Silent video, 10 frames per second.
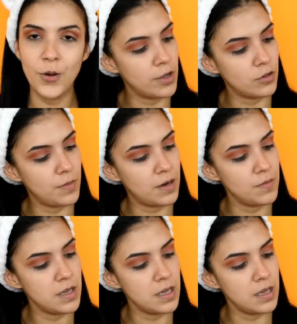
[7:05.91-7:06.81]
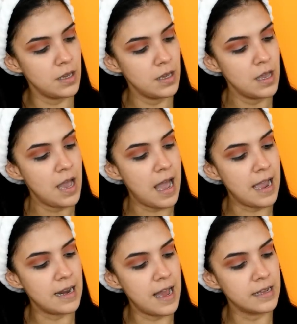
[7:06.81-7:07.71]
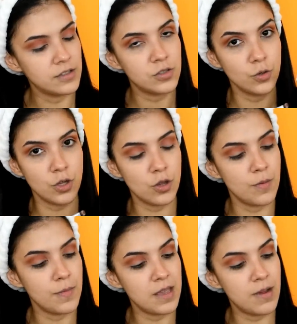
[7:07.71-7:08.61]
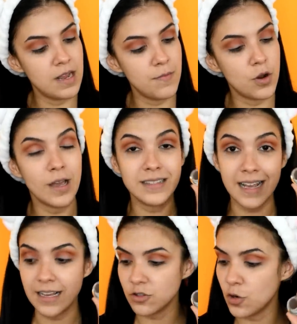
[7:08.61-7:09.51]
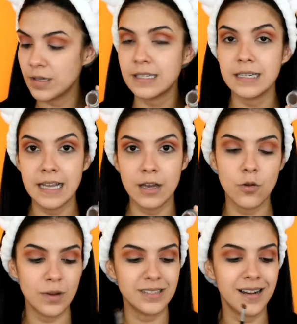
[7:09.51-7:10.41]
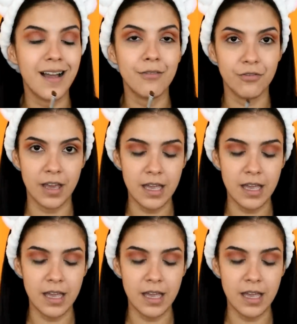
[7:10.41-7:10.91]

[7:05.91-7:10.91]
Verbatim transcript: Voy a tomar mi, Eyeline Studio de Maybelline, pero en este caso no va a ser negro, va a ser café,